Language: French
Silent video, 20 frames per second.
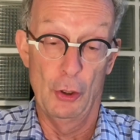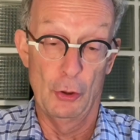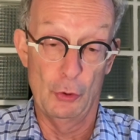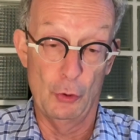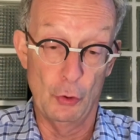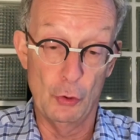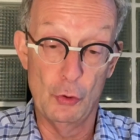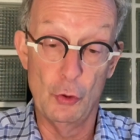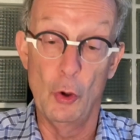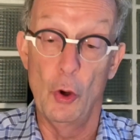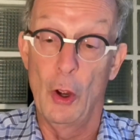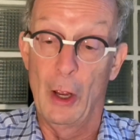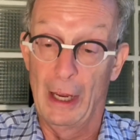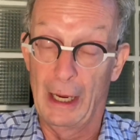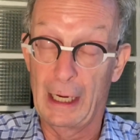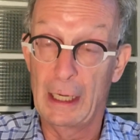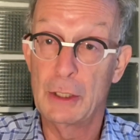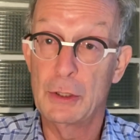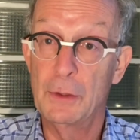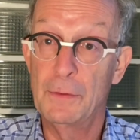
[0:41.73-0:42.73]
de ce
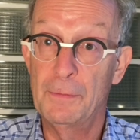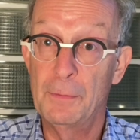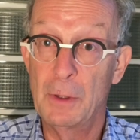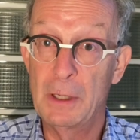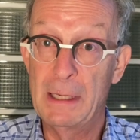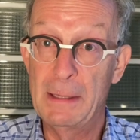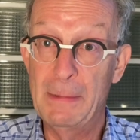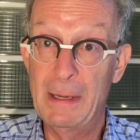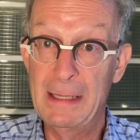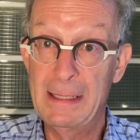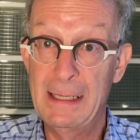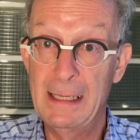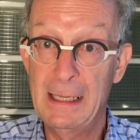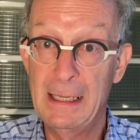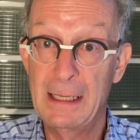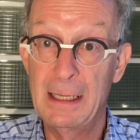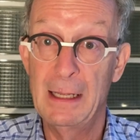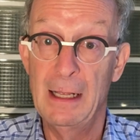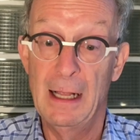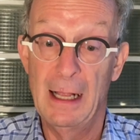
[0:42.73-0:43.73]
réchauffement
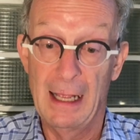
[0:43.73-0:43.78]
climatique